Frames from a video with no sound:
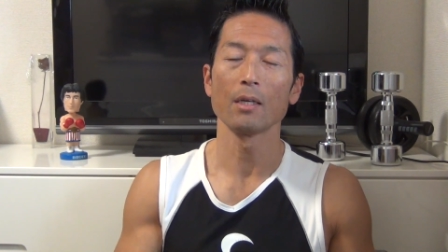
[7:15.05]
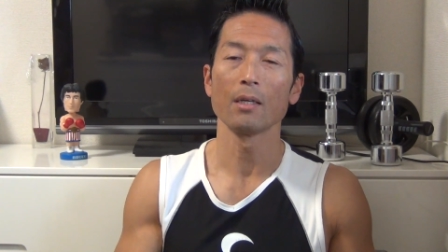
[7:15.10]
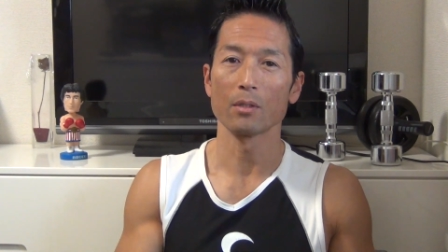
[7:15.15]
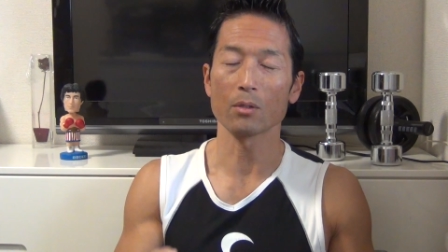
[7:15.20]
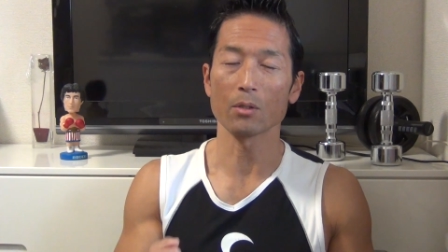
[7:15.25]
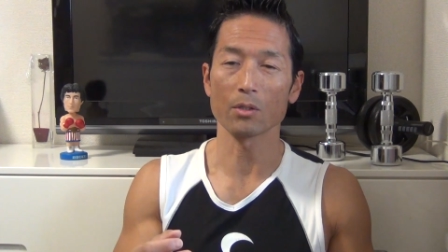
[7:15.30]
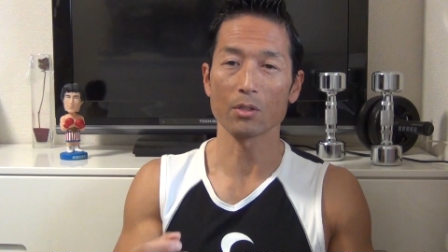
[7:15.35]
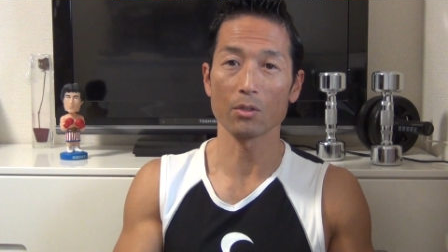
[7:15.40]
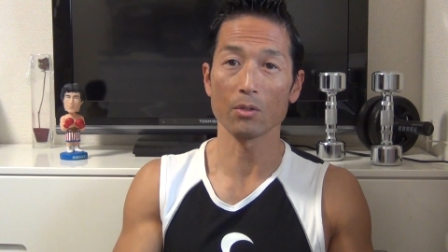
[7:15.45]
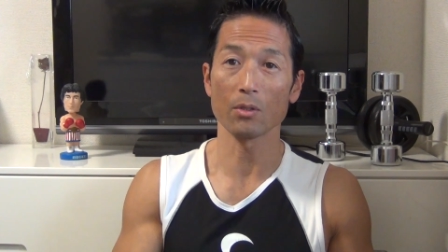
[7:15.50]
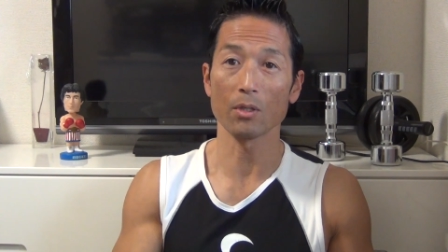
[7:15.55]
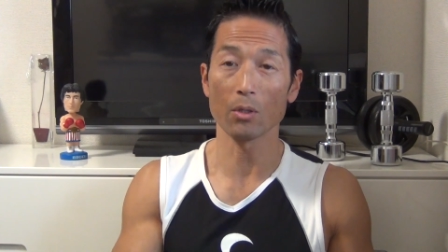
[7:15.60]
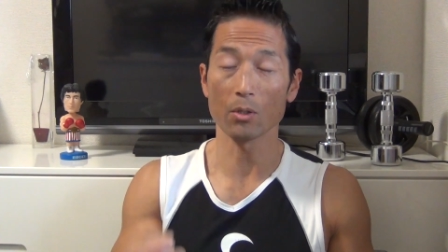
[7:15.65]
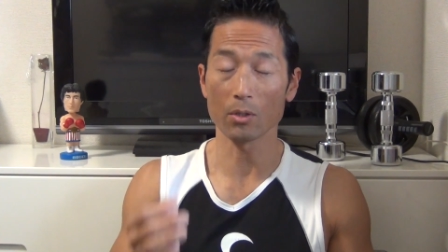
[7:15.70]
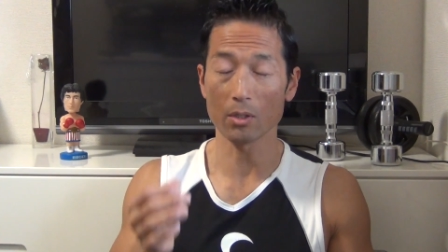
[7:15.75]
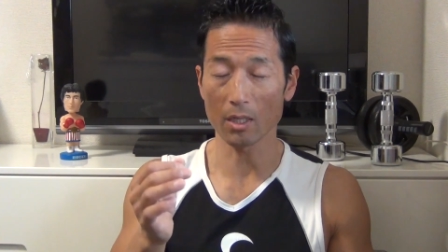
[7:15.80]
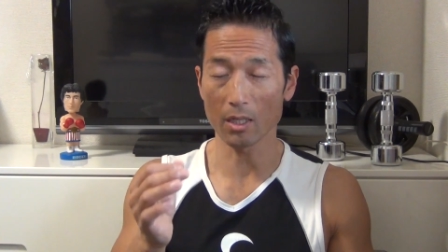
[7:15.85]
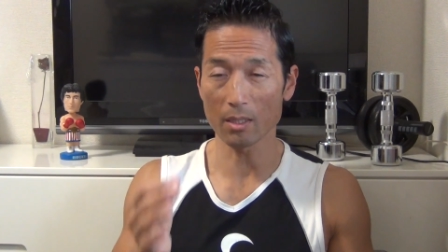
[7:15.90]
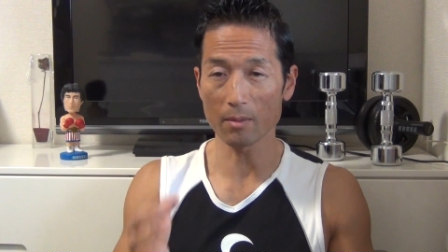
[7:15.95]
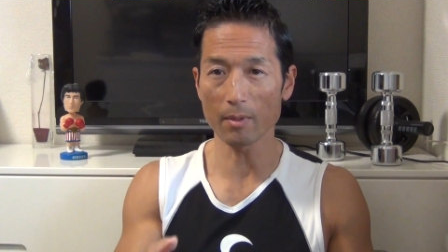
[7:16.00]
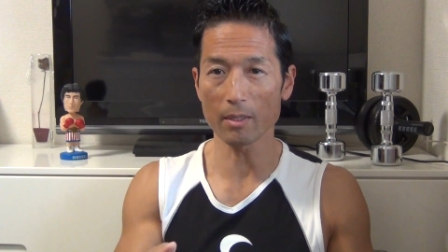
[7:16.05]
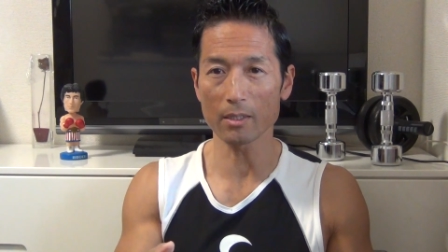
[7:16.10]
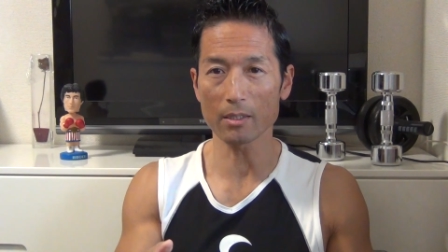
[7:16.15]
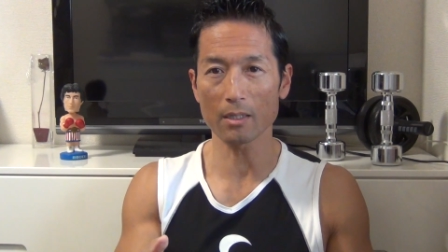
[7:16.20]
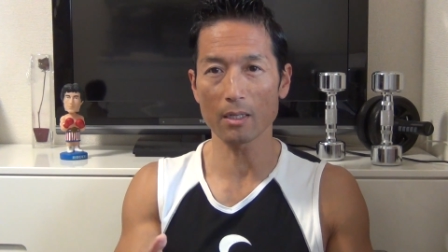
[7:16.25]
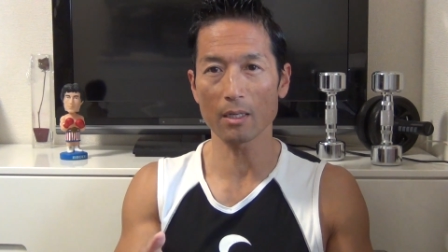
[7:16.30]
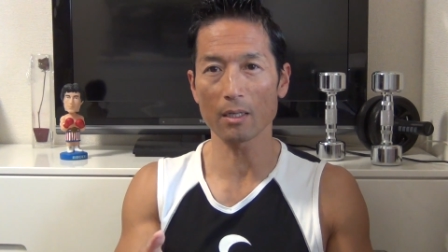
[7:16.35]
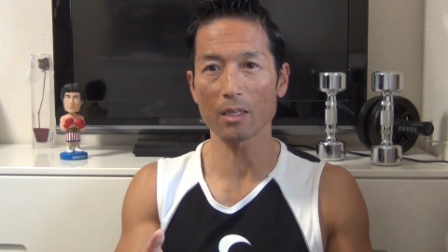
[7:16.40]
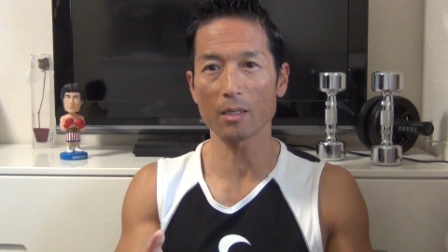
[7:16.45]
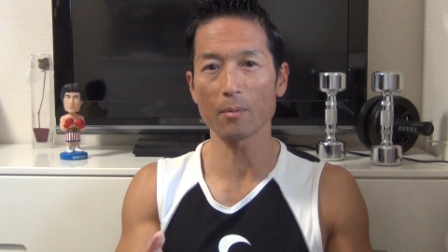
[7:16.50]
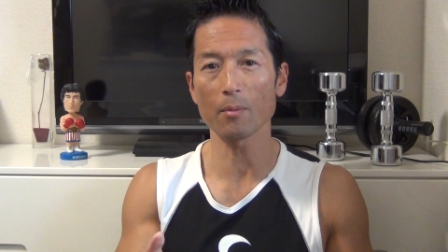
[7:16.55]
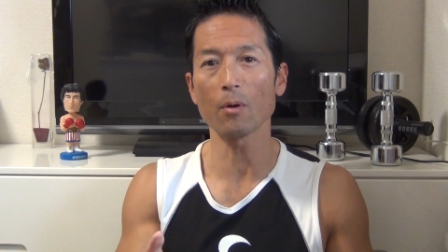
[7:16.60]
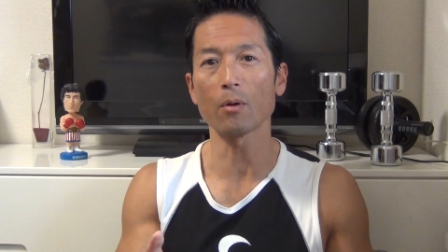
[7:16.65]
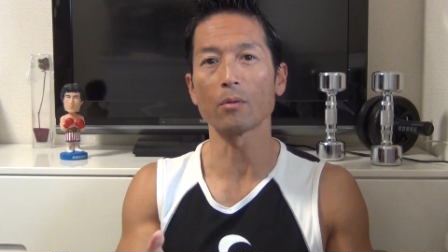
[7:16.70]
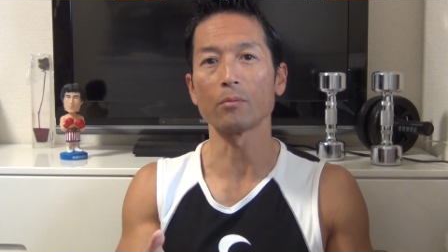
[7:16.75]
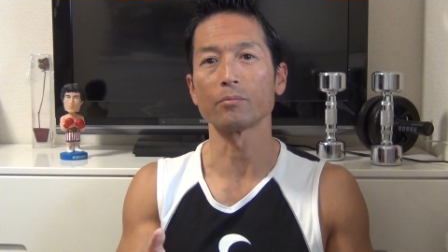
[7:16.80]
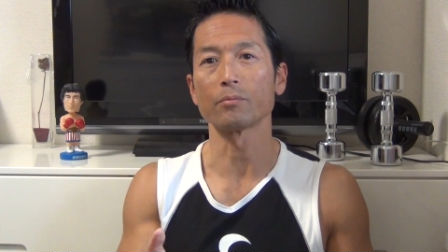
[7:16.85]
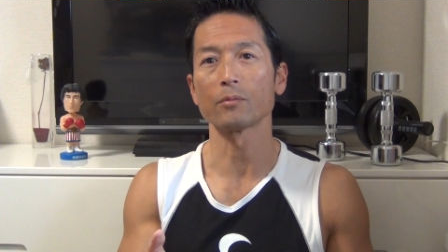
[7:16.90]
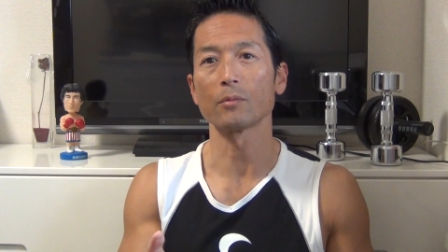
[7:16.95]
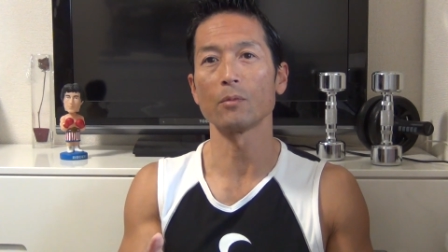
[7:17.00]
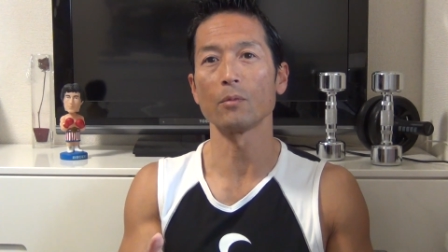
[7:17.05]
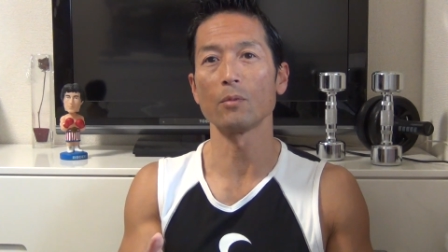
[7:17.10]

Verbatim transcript: 少し休憩を置いてやりますけれども、